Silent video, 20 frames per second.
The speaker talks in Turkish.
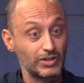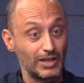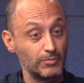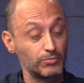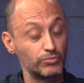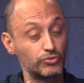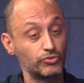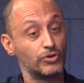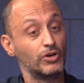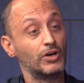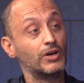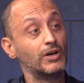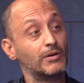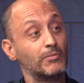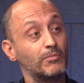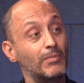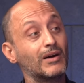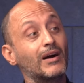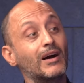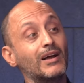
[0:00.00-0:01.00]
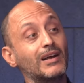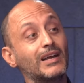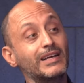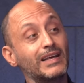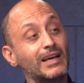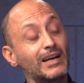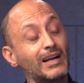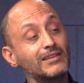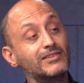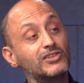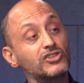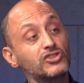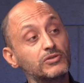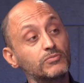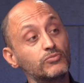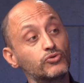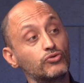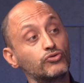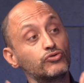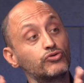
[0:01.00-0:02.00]
Yani bu makale yerel
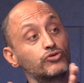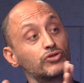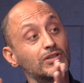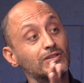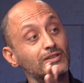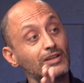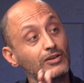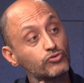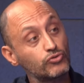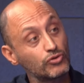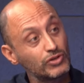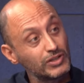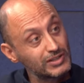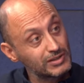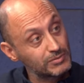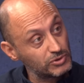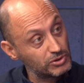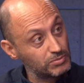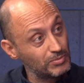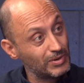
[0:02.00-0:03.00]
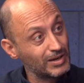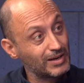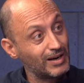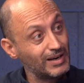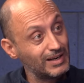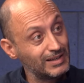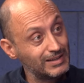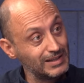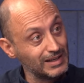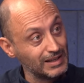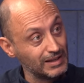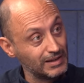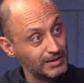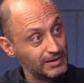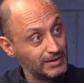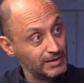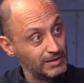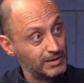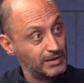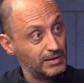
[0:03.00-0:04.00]
seçim sonuçlarından sonra yazılmış bir makale değil.
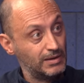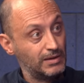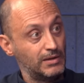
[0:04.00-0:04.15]
Hmm.